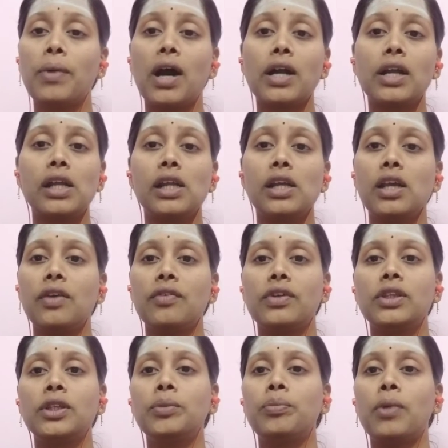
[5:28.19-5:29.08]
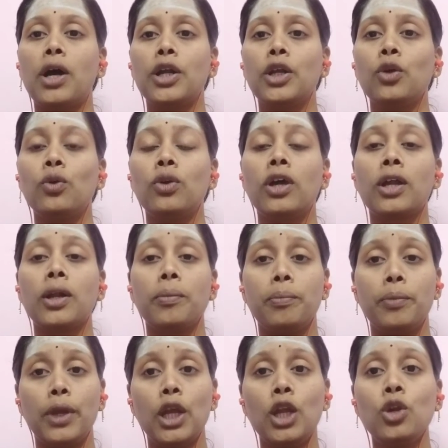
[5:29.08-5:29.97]
பாடலையே வந்து பாடியுள்ளார்
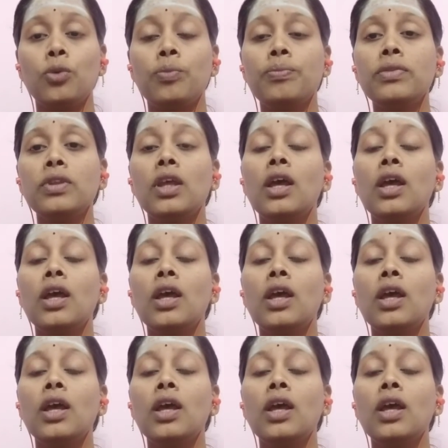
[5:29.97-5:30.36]
மேலும்